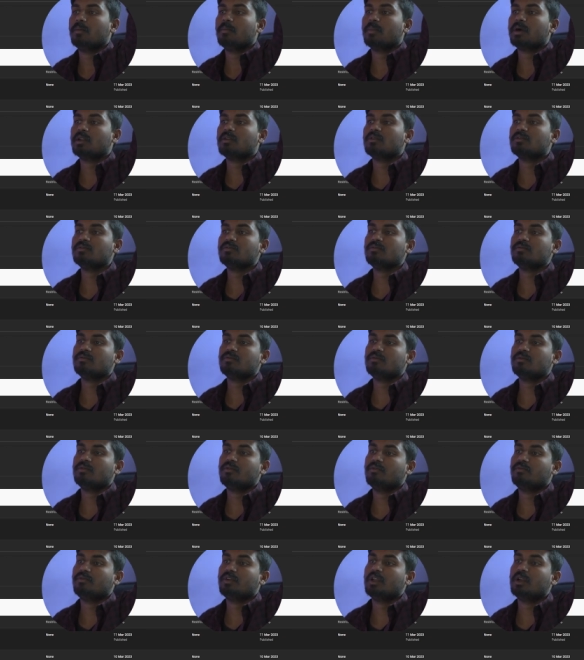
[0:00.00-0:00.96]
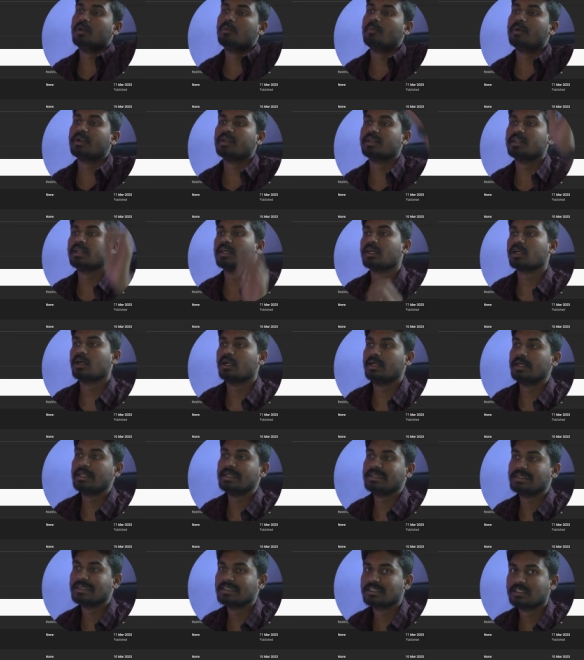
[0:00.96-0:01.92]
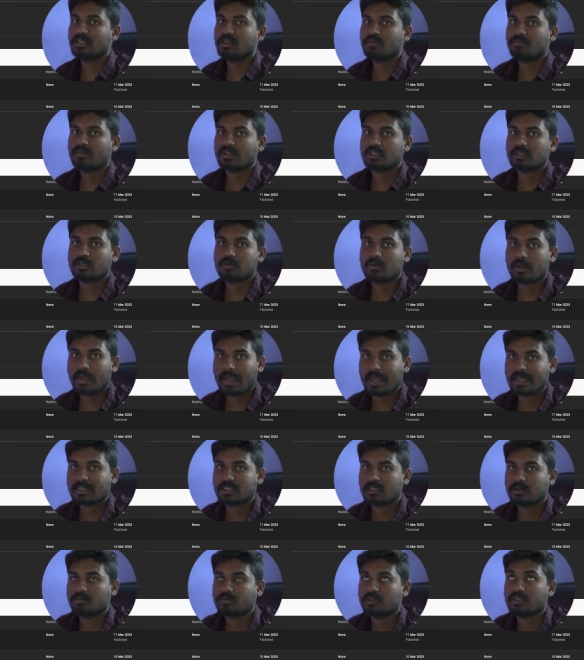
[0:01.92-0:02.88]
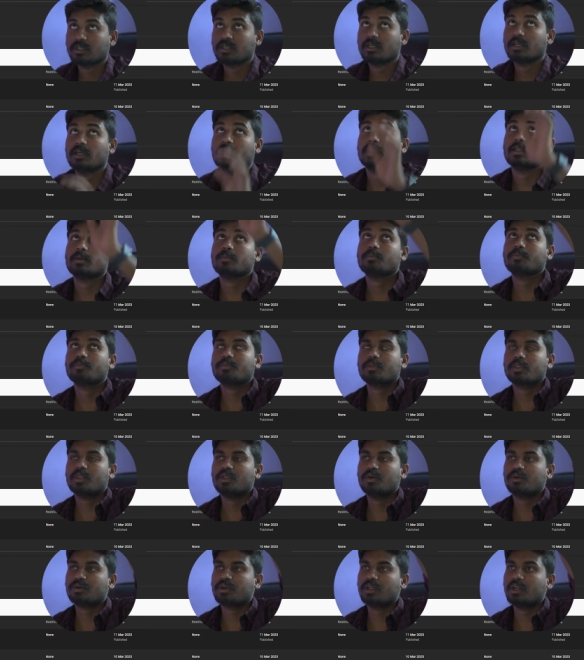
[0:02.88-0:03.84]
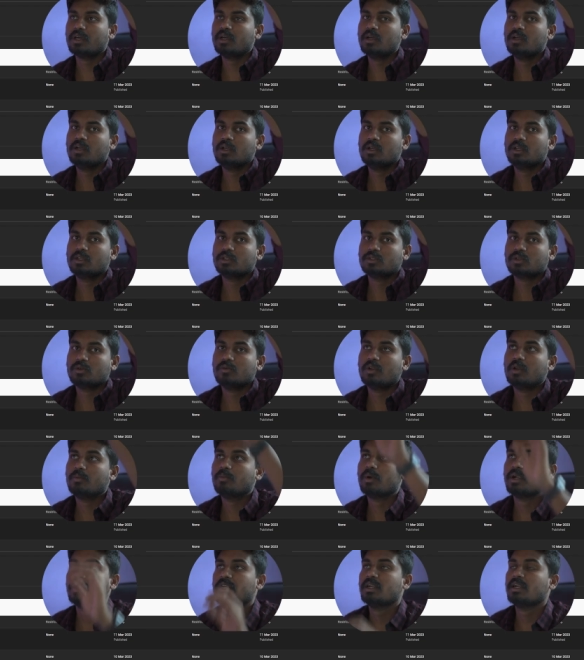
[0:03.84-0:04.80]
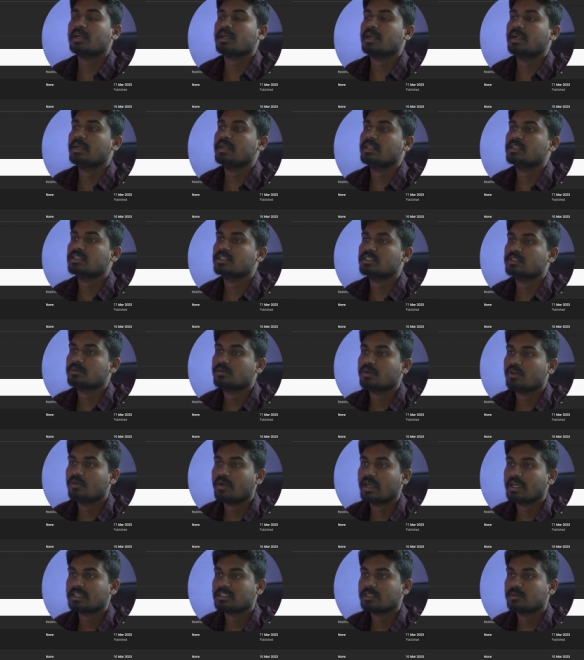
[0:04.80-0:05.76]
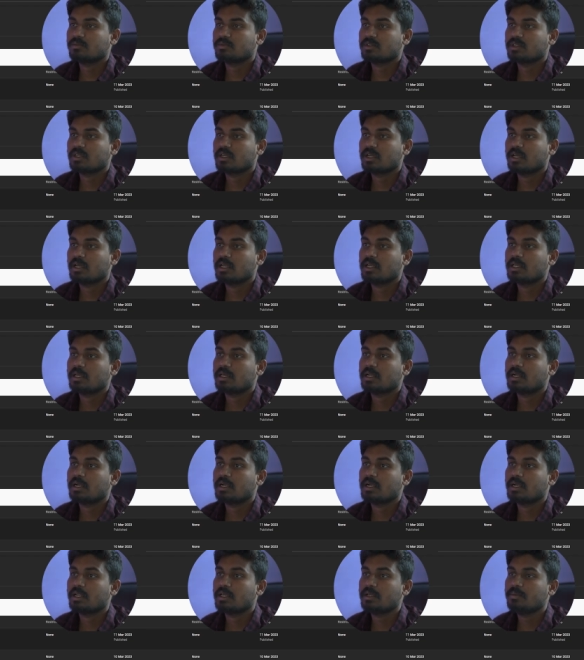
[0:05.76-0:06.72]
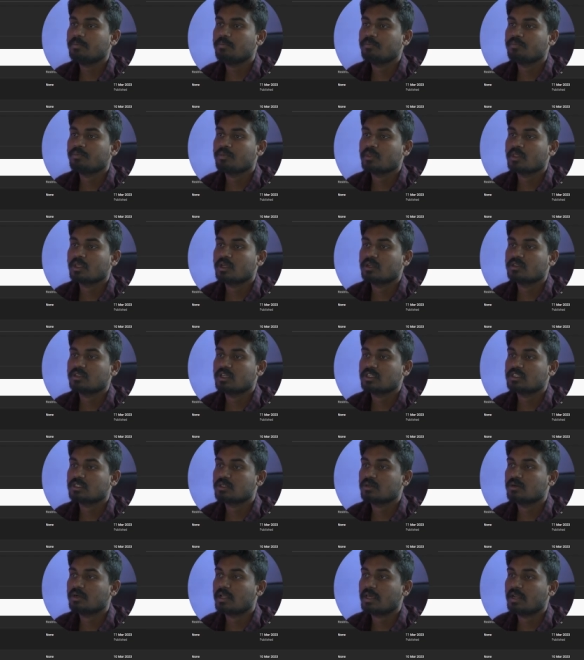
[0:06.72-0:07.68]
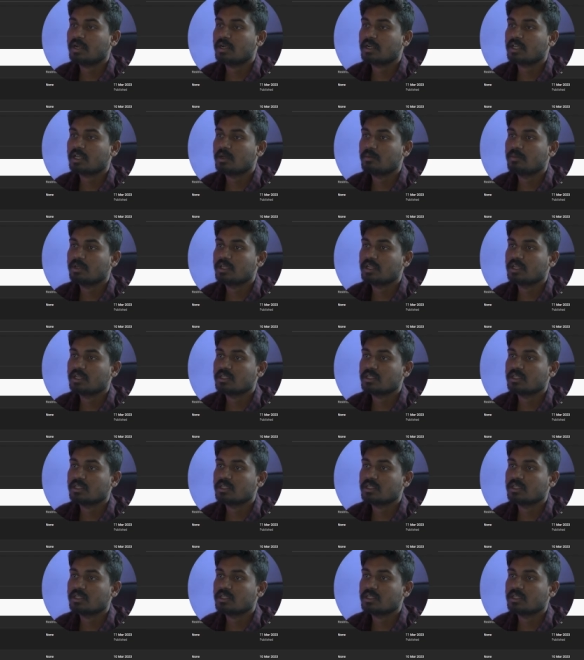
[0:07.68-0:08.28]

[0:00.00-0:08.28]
మనం వీళ్ళు పెట్టిన కండిషన్స్ని ఫస్ట్ యాక్సెప్ట్ చేయాలి ఓకేనా సో వీళ్ళు పెట్టిన కండిషన్స్ మనం యాక్సెప్ట్ చేయాలి అని అంటే జస్ట్ డైరెక్ట్గా మీరు